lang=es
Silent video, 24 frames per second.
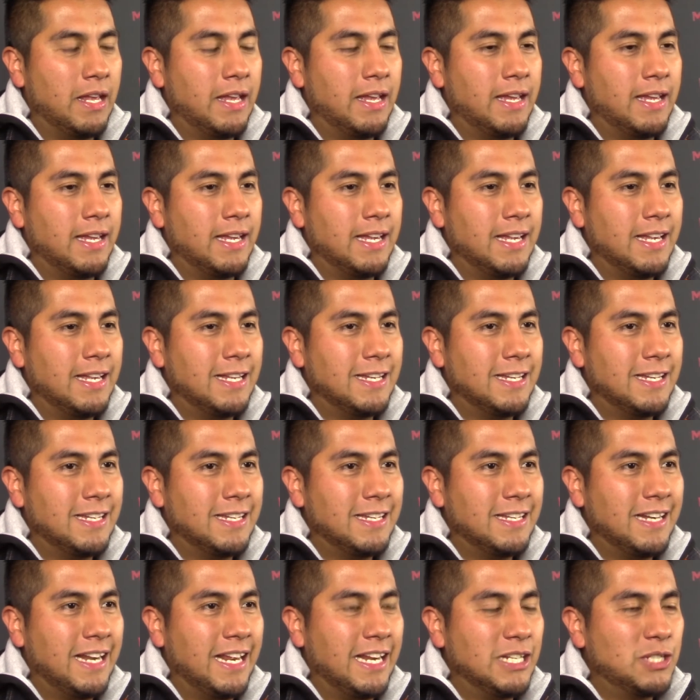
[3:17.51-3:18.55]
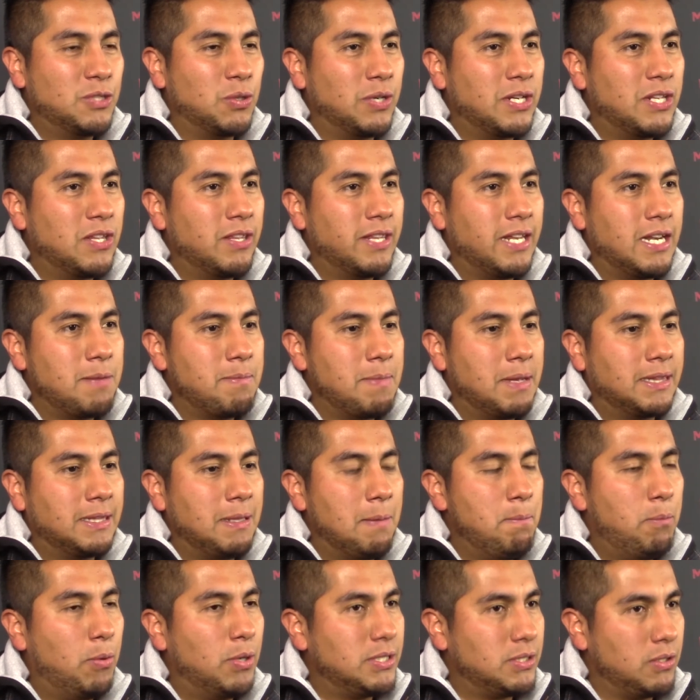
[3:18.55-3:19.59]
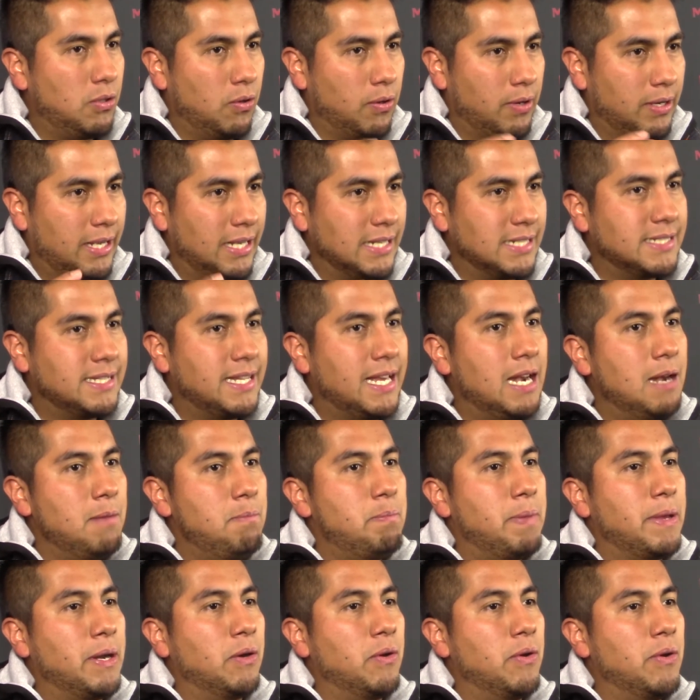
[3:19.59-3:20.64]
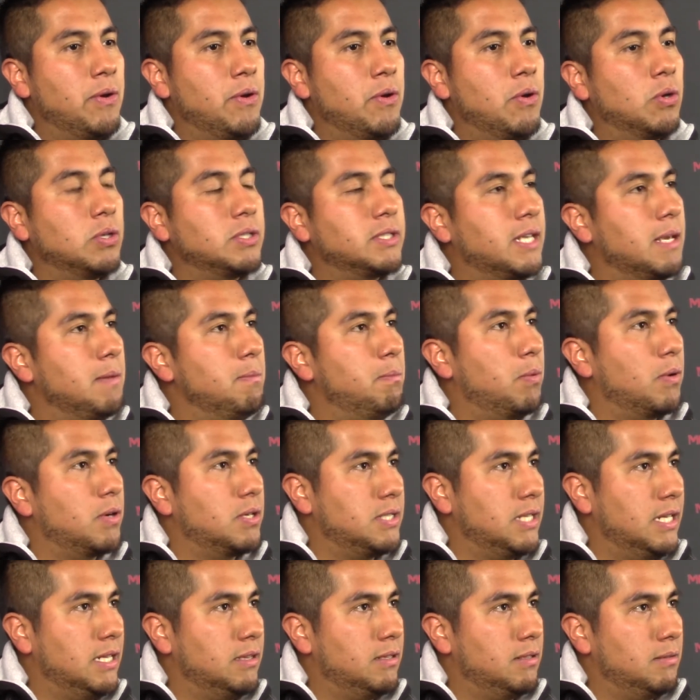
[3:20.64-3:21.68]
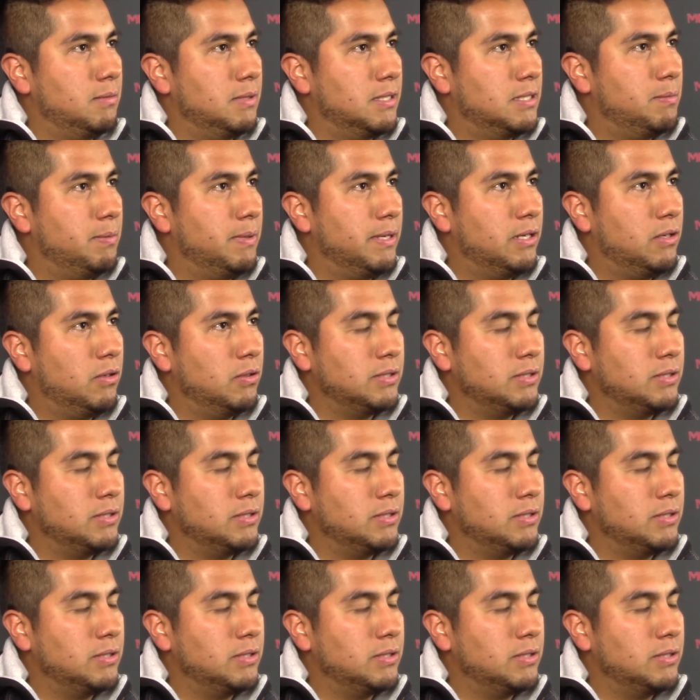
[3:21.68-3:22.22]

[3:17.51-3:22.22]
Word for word: eh, el sonido de Anima Tempo es orquestal, pero no 100%, me explico.